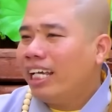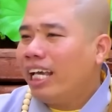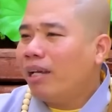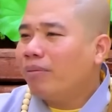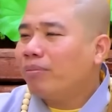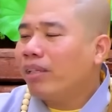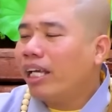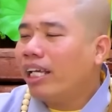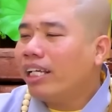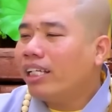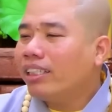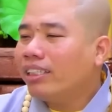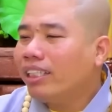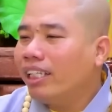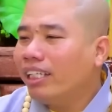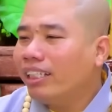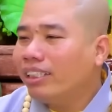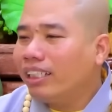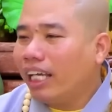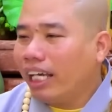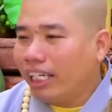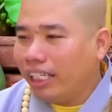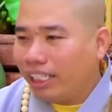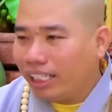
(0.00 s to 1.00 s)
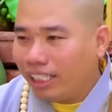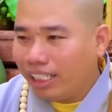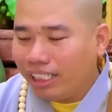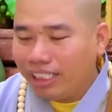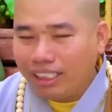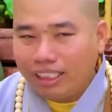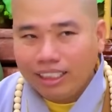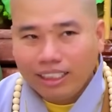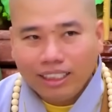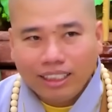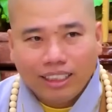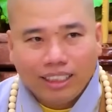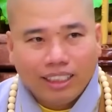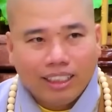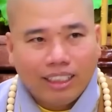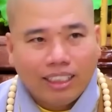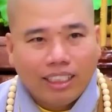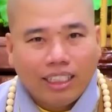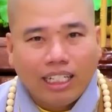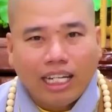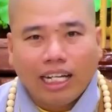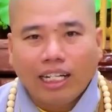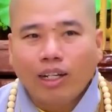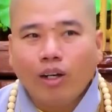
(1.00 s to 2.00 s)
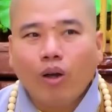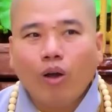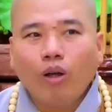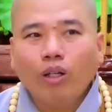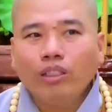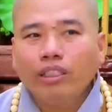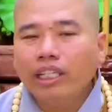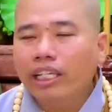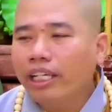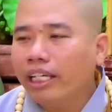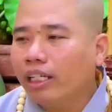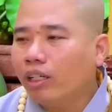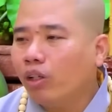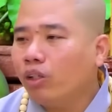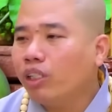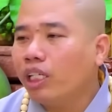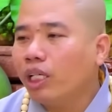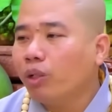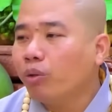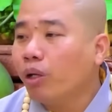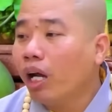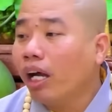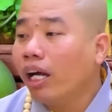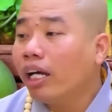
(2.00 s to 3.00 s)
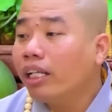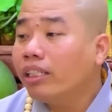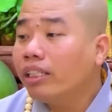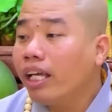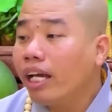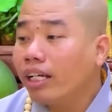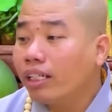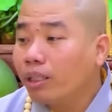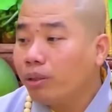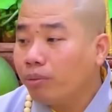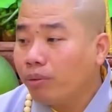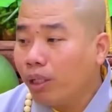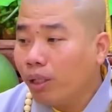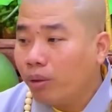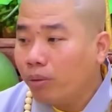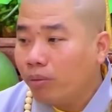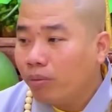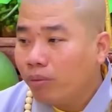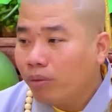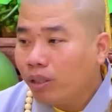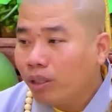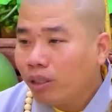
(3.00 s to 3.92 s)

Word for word: em thấy cái chuyến này là nó gì nó chịu đựng hết trơn, đúng không?